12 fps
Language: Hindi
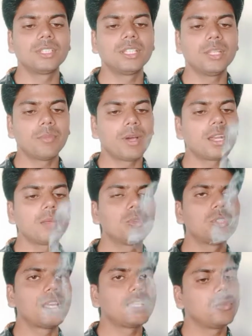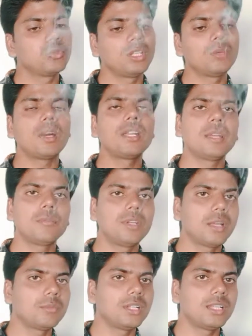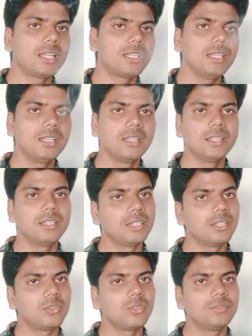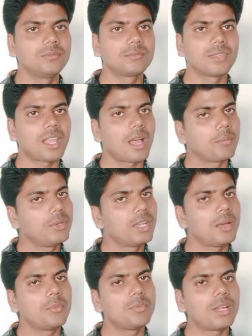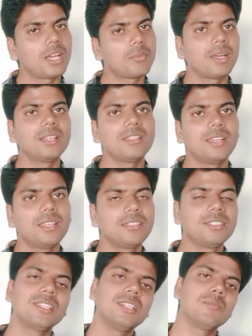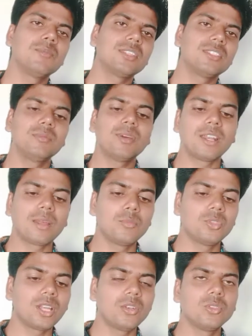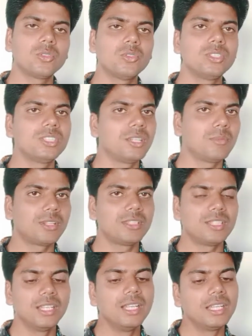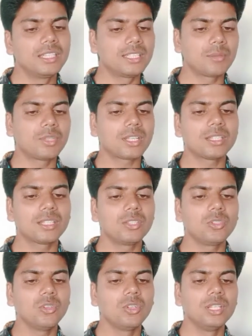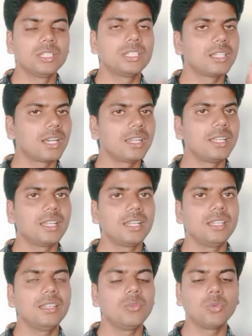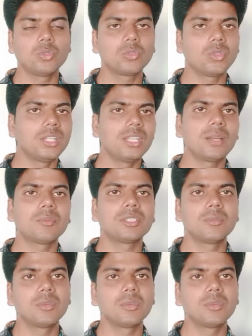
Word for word: जितनी बार हम बुझाएंगे उतनी बार ही अपने आप जल जाएगी ये देखो अपने आप हर बार ही जलेगी जितनी मर्जी बार आप बुझा लो इसको जितनी मर्जी जब तक इसकी जो चिंगारी है नहीं वो उसको नहीं आप